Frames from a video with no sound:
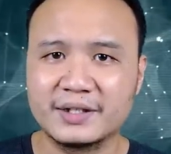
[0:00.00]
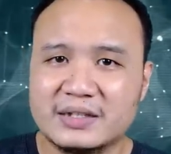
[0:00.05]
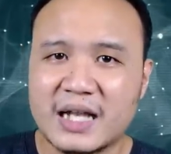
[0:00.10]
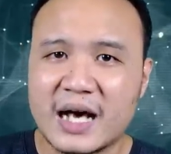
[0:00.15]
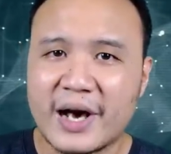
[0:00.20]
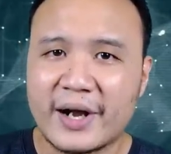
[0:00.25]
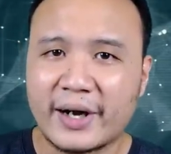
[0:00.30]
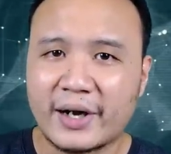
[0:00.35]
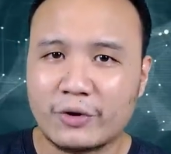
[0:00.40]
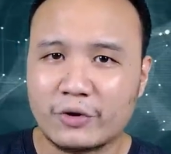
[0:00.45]

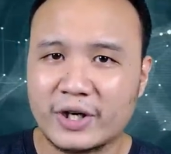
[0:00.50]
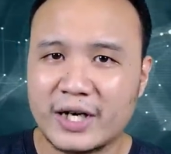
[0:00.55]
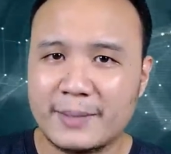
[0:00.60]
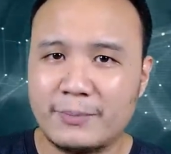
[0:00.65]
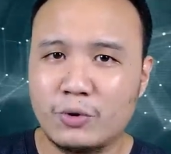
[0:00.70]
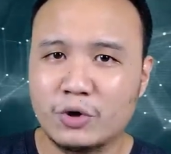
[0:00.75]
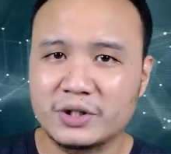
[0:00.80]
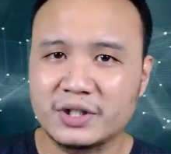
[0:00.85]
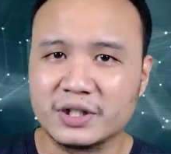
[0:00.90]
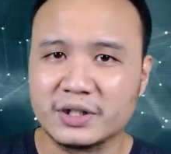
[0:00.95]
แล้วเราก็ได้
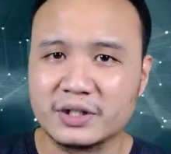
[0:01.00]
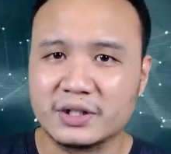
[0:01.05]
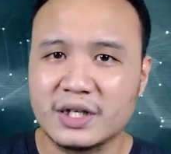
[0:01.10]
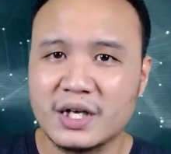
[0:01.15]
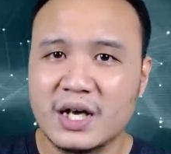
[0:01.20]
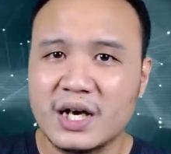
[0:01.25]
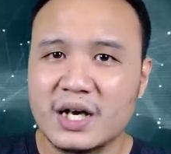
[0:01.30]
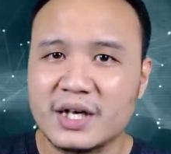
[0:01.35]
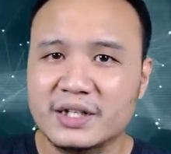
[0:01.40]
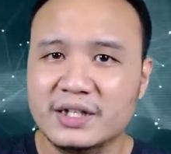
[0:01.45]
พูดถึง
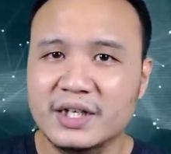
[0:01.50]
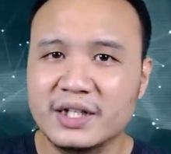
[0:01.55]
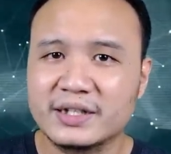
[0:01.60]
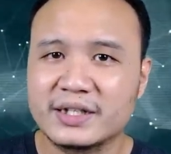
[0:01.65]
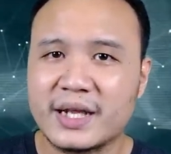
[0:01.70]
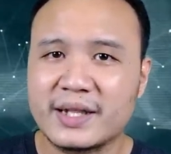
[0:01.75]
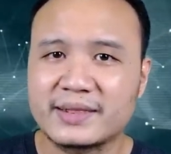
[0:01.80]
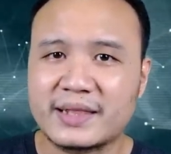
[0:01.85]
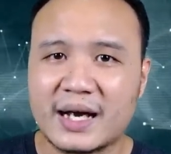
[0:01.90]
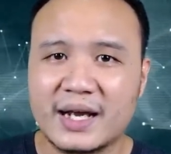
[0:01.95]
หนึ่ง
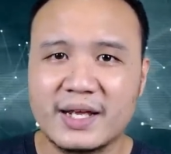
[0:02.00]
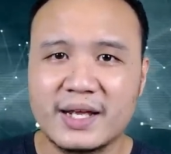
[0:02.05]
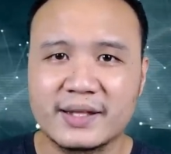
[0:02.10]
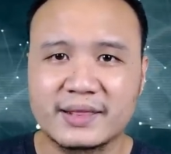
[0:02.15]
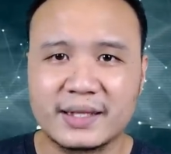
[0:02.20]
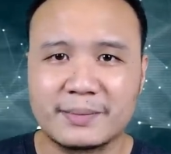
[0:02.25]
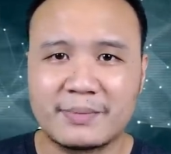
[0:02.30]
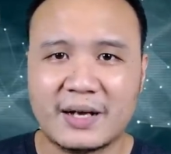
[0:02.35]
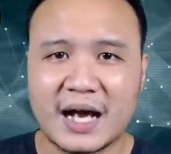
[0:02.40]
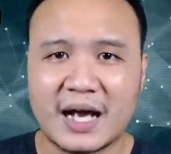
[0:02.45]
ในสาเห
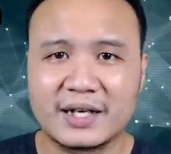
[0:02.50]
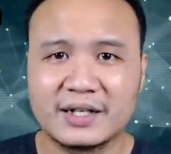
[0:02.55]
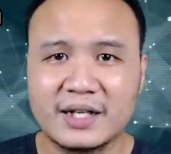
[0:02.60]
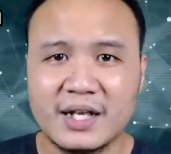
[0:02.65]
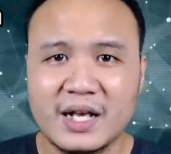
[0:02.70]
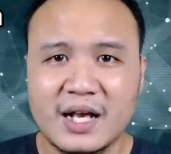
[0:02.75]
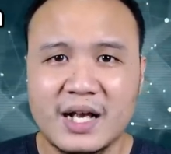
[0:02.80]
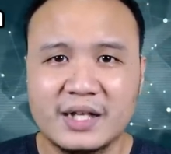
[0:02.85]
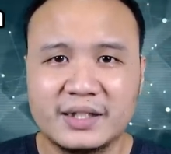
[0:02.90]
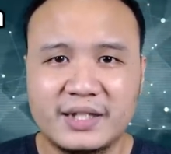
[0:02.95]
ตุสำคัญ
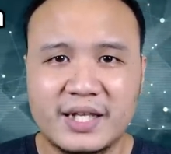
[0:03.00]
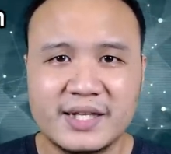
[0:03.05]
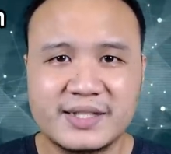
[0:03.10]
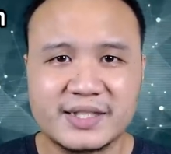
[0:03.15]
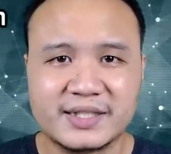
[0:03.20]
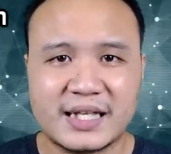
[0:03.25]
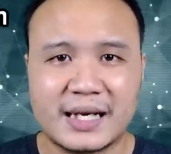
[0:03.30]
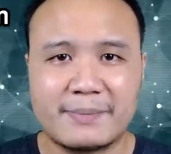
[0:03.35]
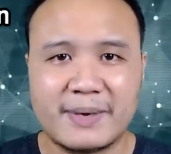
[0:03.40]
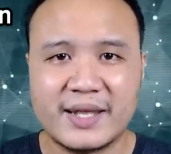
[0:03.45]
ที่
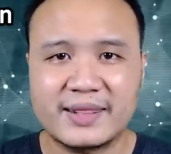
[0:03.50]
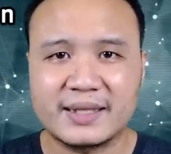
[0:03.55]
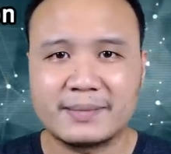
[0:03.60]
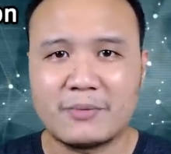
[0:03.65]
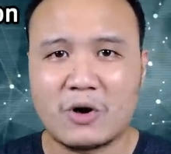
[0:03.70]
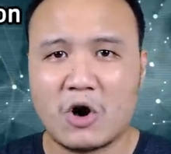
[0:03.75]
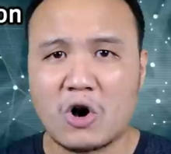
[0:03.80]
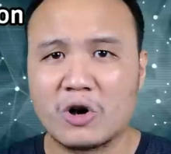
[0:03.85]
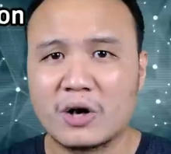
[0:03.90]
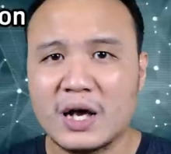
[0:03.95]
จะทำให้ส
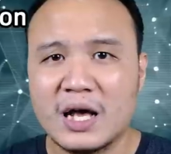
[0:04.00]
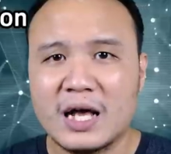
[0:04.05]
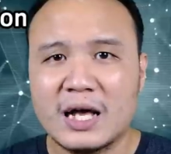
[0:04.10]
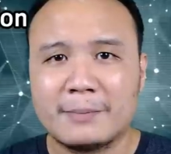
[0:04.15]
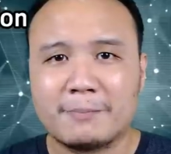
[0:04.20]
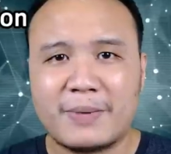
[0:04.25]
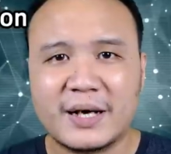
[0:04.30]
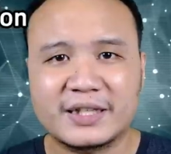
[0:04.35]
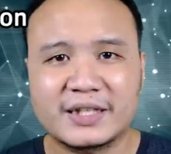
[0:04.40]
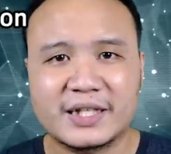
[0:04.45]
มอง
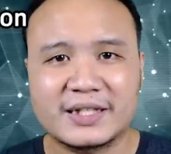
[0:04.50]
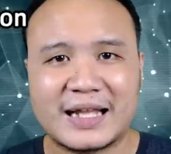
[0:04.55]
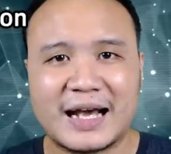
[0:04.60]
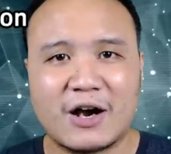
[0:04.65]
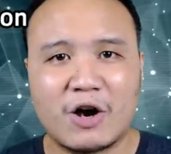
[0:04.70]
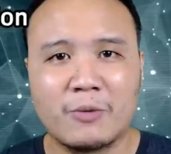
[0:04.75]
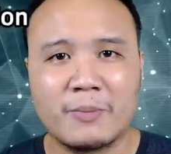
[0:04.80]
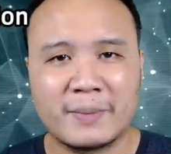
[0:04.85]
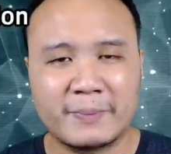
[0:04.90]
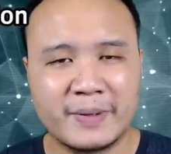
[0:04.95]
พัฒนา
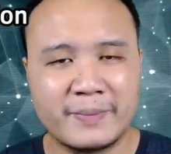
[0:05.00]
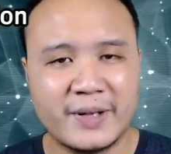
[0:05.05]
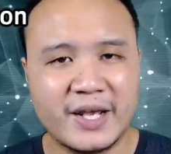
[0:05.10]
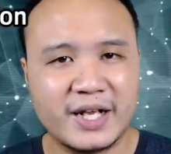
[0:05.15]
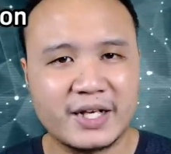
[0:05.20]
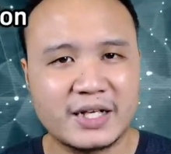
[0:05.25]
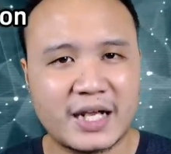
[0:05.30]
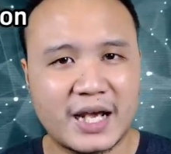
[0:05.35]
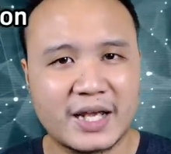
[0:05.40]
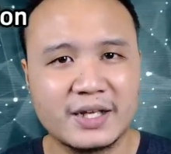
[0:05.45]
ออกมาเป็นเพ
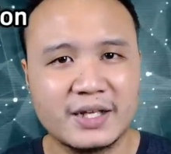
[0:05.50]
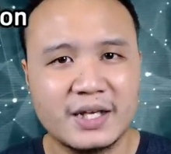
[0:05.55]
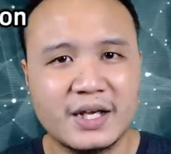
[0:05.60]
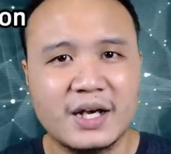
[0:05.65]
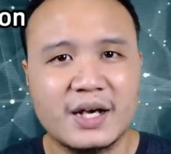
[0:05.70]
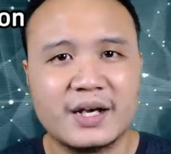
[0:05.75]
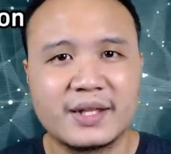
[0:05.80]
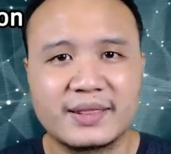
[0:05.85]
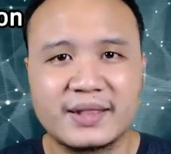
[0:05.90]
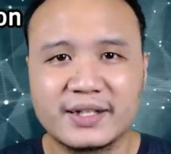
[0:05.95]
ศไหน
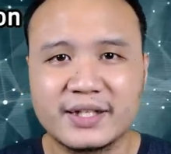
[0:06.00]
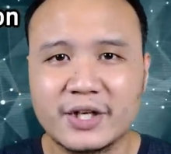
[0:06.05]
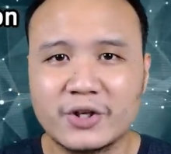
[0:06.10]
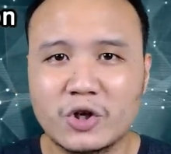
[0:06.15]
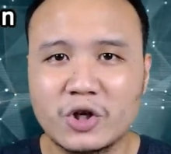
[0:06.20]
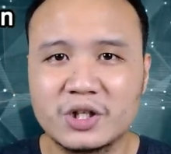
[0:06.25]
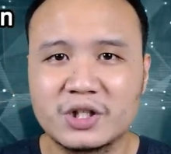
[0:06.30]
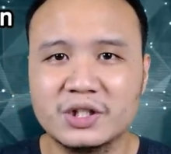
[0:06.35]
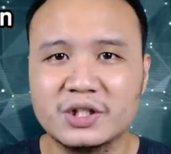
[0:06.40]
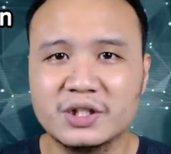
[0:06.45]
ซึ่งนั่น
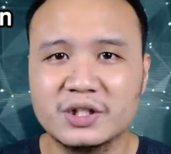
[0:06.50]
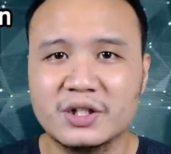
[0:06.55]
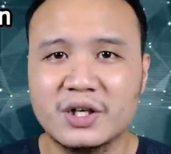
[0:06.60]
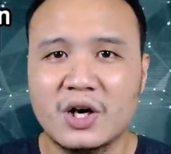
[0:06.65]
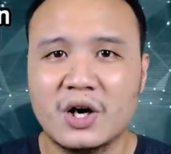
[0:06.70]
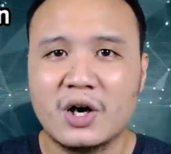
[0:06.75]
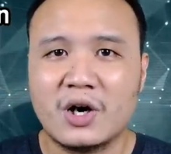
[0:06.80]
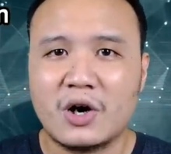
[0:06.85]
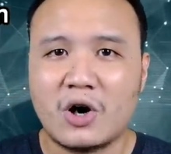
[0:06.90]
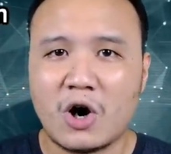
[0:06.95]
ก็คือ
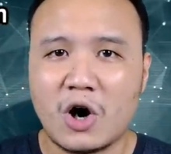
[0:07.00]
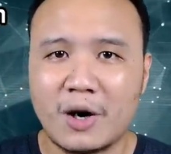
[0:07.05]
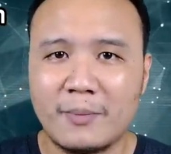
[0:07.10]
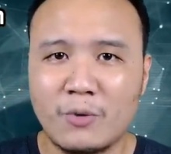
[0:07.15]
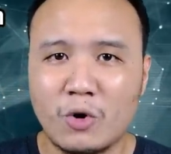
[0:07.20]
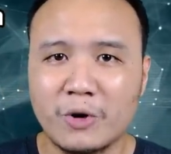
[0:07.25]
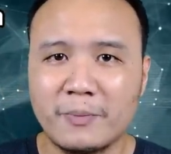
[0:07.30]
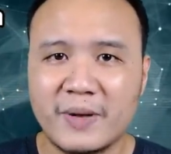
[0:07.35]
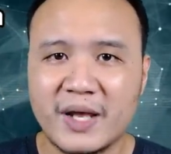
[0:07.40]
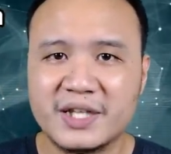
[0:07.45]
ฮอร์
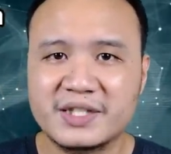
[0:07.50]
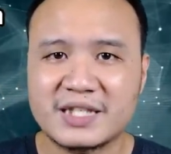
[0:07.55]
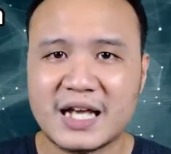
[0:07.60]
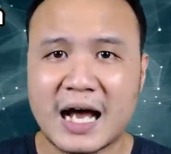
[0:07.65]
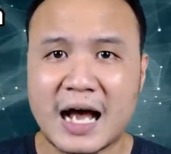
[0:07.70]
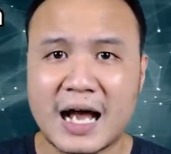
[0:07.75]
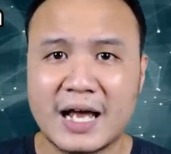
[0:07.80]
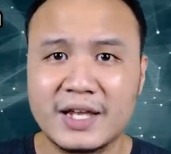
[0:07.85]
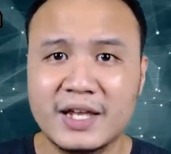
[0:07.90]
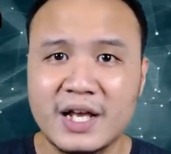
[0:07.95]
โมนเพศ
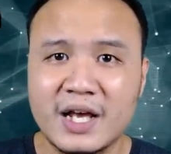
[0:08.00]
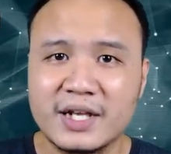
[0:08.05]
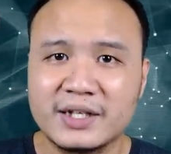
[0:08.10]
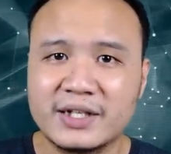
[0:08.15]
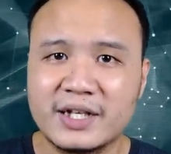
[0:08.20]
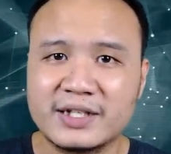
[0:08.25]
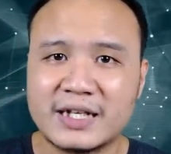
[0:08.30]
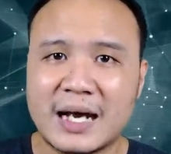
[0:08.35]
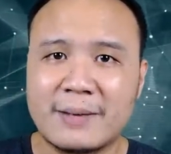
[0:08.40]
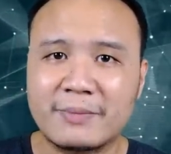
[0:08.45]
ชาย
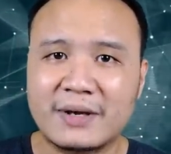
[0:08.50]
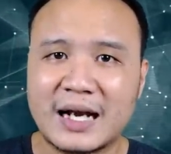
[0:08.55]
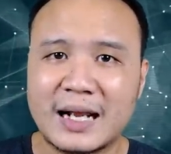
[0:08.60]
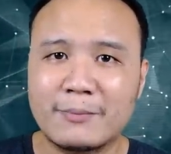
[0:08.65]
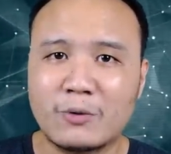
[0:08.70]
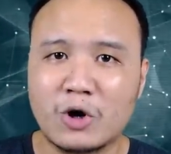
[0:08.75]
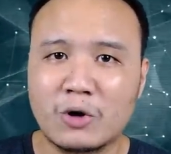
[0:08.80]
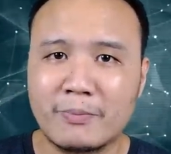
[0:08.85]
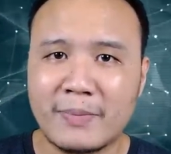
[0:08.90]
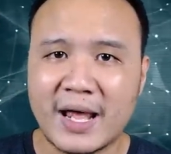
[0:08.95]
ในน้ำค
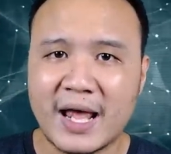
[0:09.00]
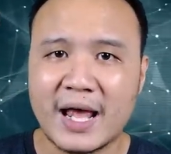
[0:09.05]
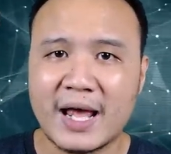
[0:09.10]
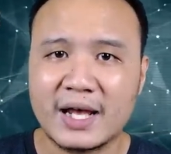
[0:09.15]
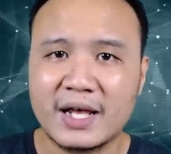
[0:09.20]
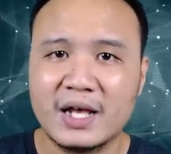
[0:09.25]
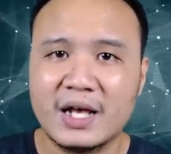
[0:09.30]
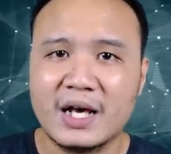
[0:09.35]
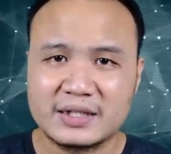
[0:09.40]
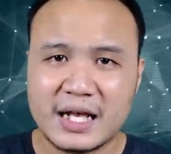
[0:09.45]
ร่ำของแม่
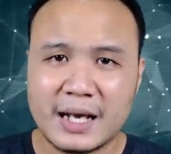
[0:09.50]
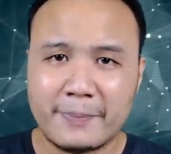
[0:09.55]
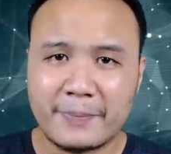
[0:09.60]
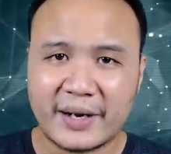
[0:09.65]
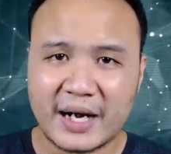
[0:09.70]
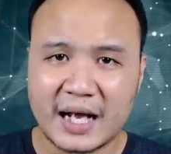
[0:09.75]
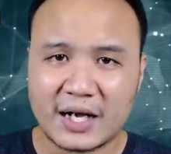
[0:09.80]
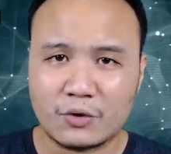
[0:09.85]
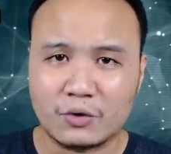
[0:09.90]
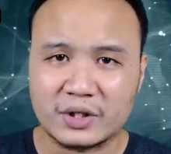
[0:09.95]
และ
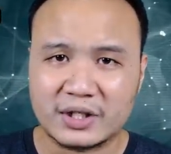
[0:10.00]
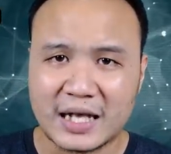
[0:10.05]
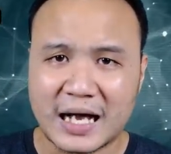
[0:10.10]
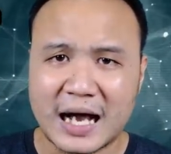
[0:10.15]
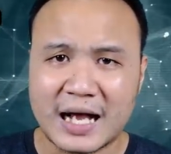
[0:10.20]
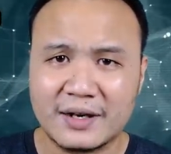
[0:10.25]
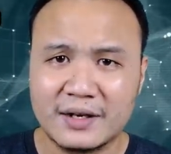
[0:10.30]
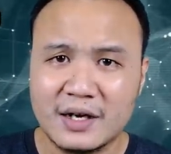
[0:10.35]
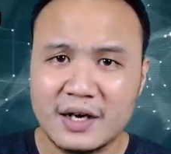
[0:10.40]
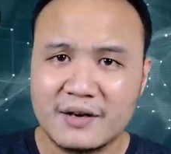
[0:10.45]
ปรากฏการณ์